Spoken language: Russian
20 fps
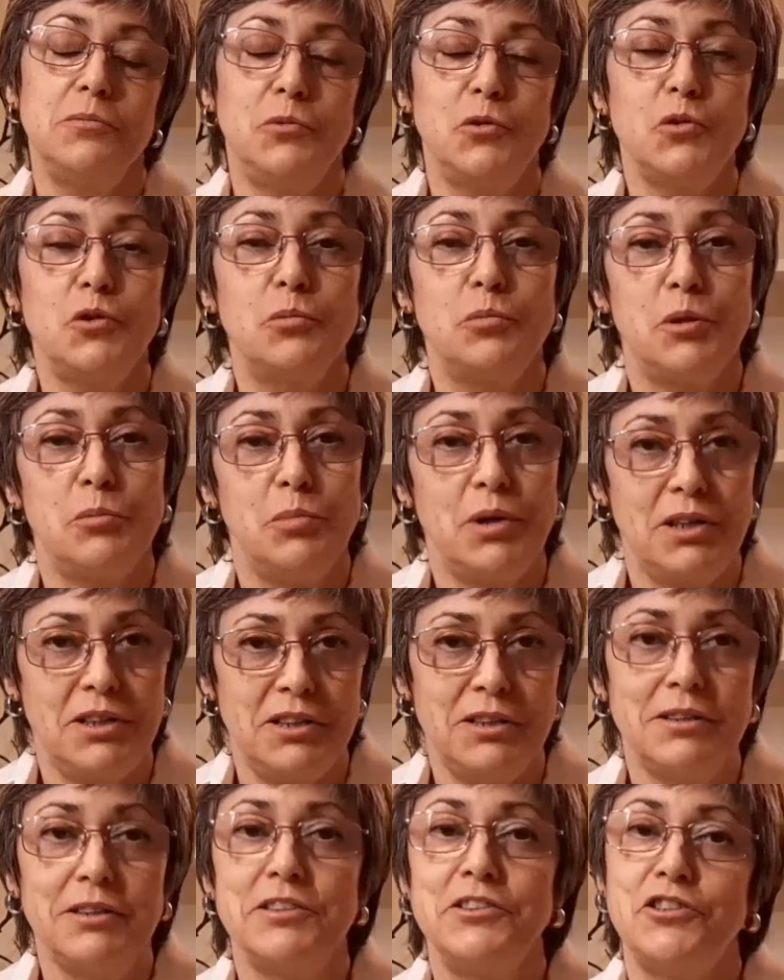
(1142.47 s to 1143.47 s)
немного
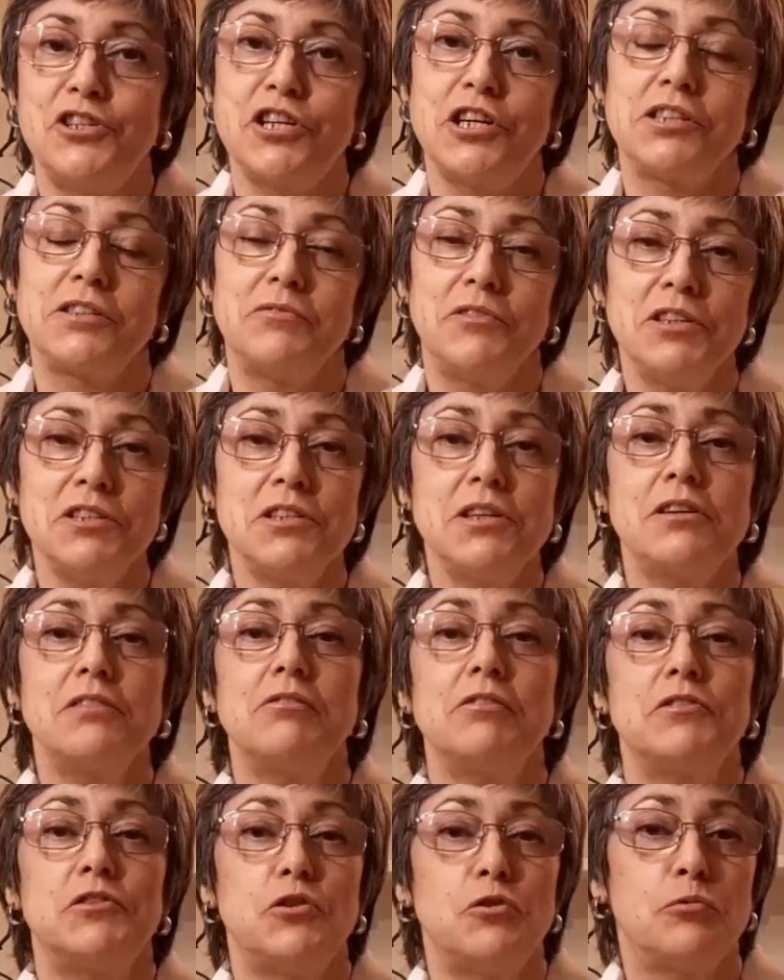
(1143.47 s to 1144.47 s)
приболела. Сейчас
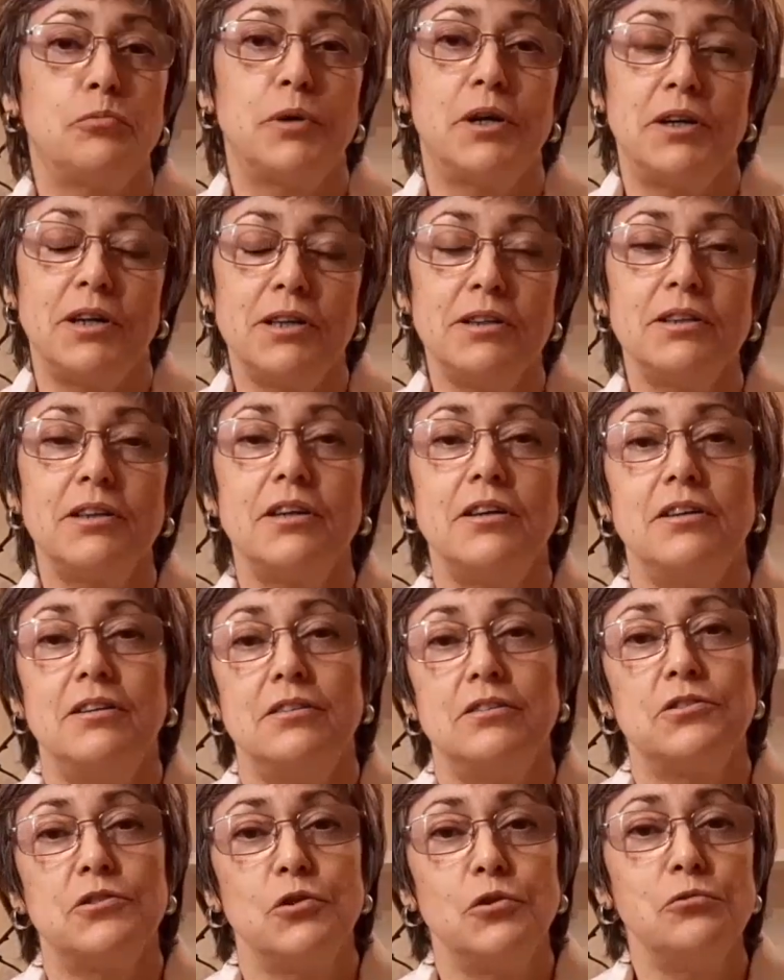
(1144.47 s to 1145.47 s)
выздоровела, все в порядке
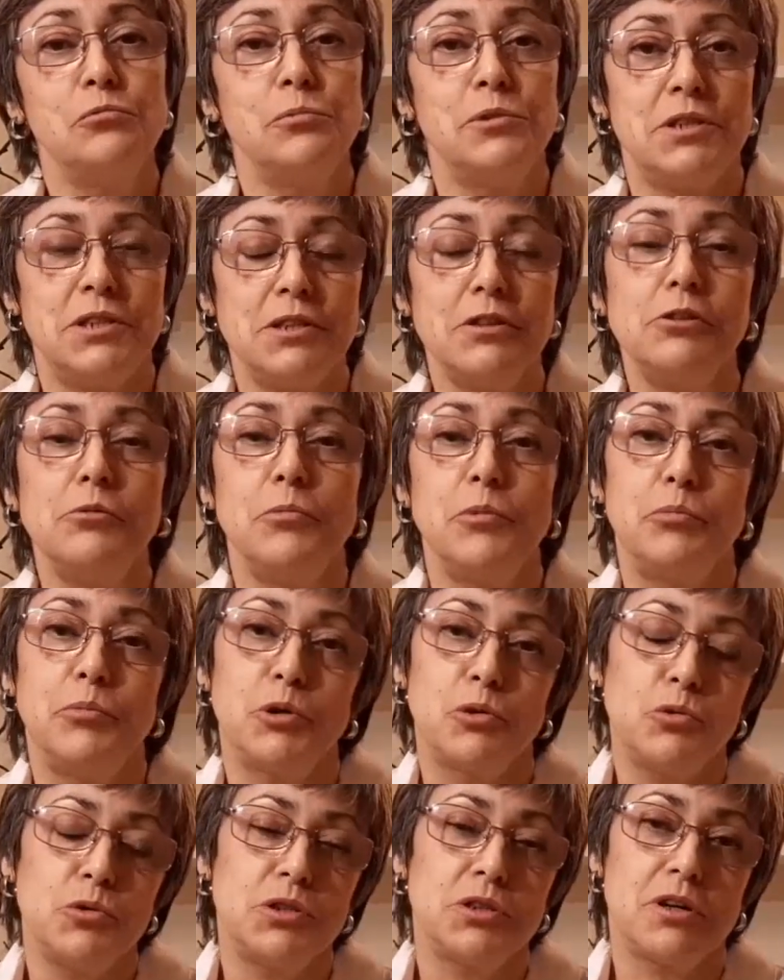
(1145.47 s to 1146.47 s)
и с новыми силами
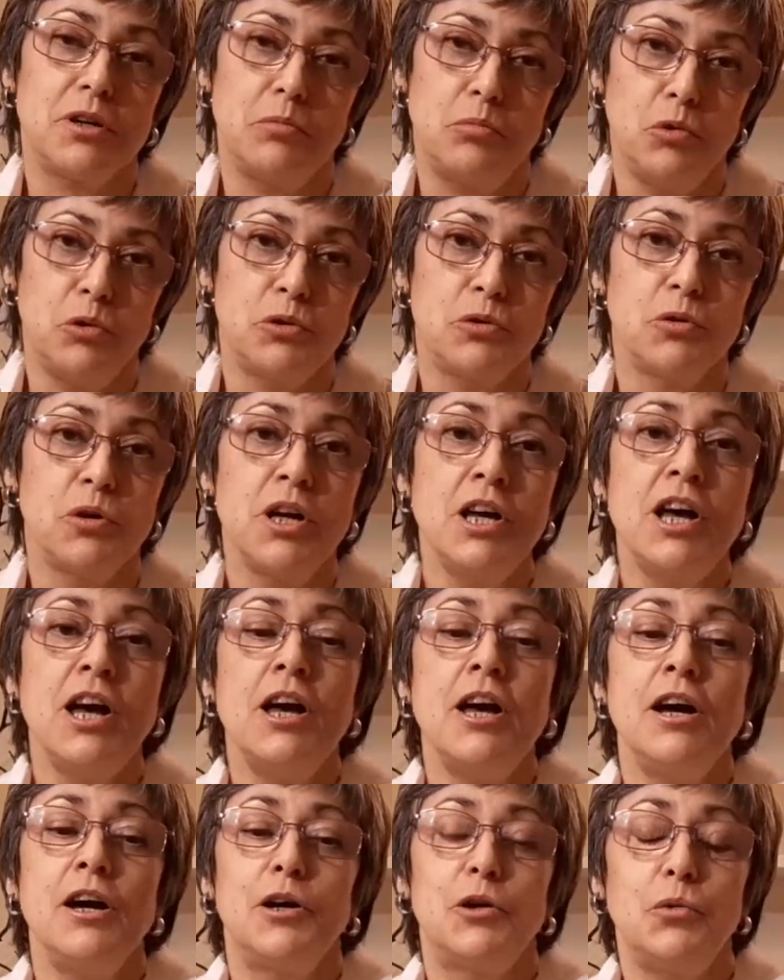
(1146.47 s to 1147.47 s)
берусь за работу.
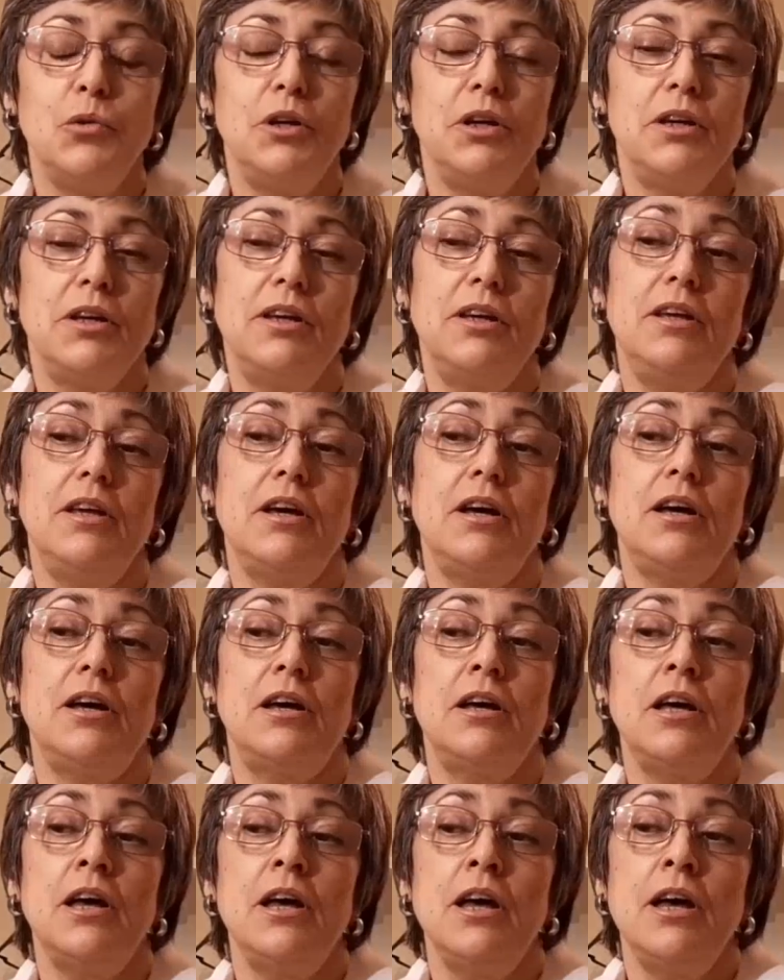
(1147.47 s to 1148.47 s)
Ролики
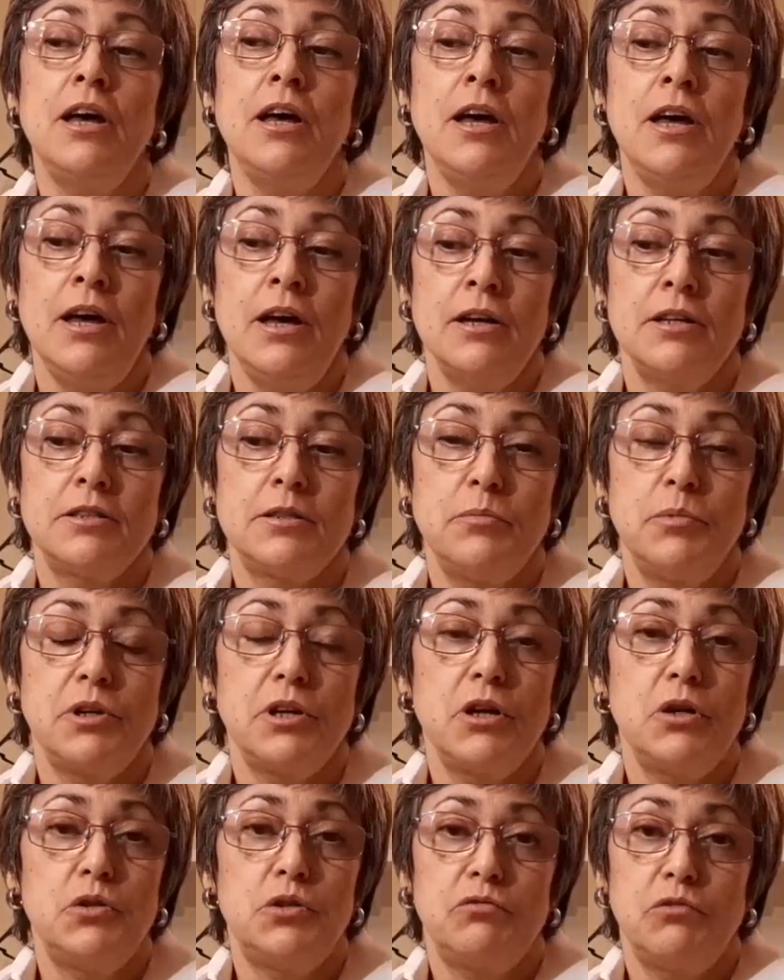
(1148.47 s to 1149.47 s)
я
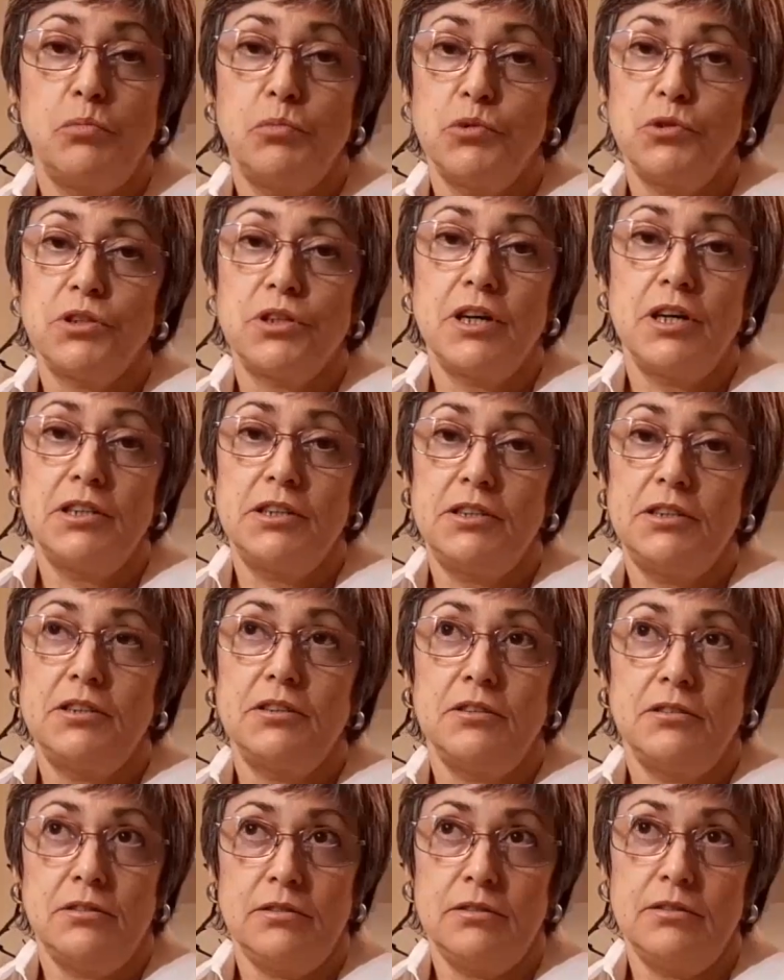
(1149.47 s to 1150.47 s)
собираюсь выпускать,
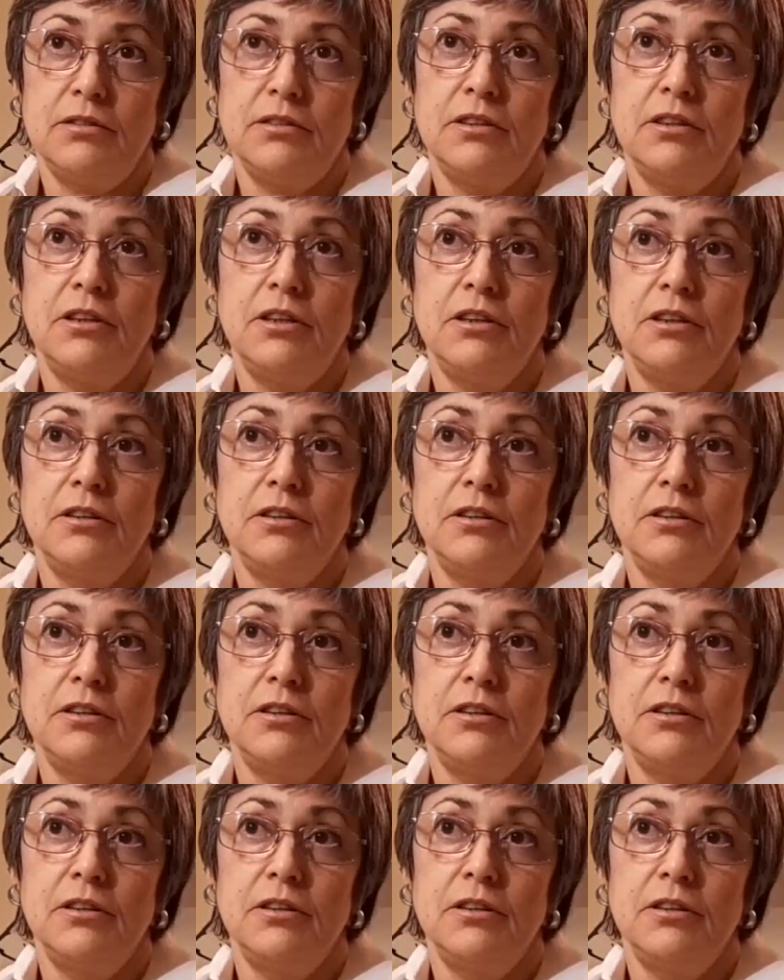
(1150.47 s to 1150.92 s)
э,